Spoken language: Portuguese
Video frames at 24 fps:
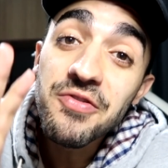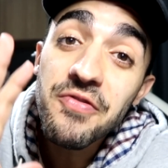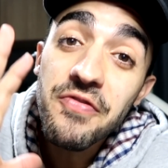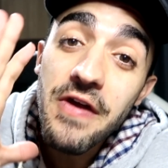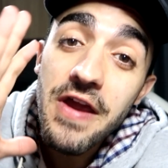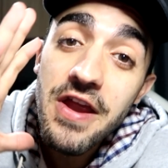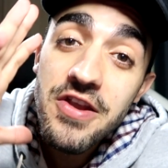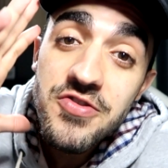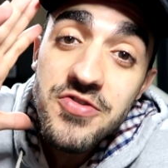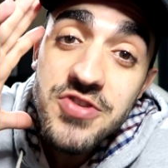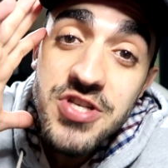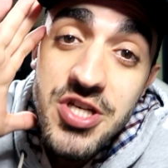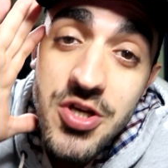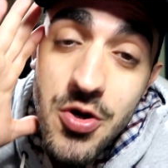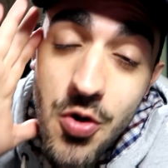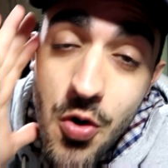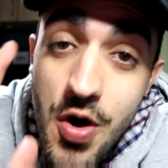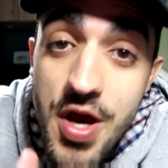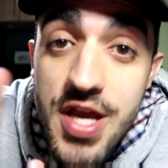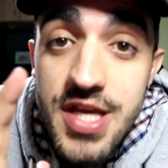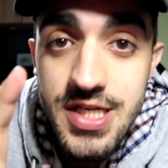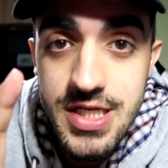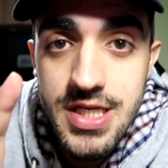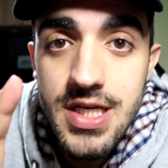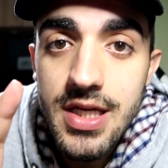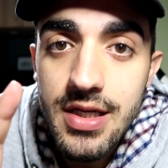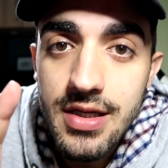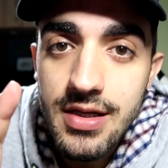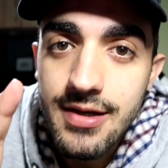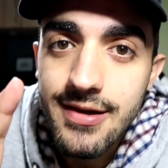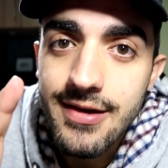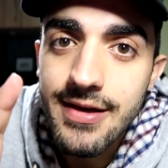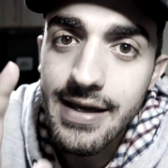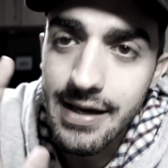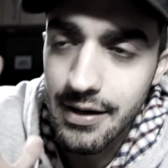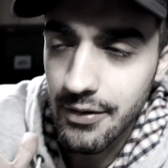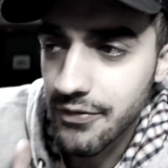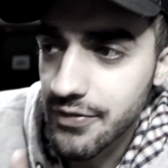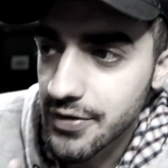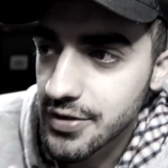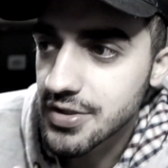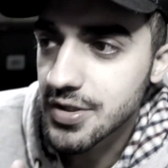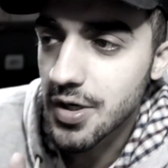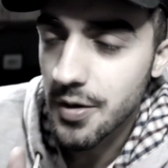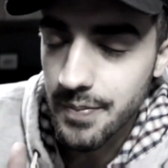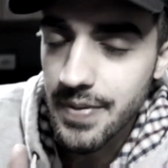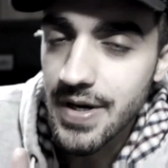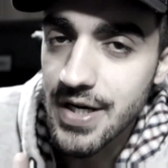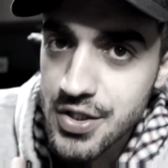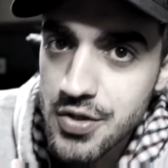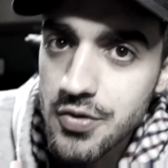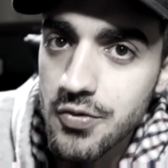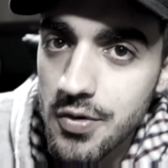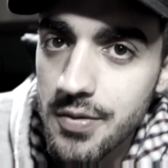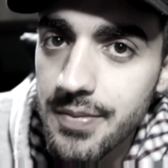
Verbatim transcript: No vídeo de hoje, que é o vídeo que eu perdi o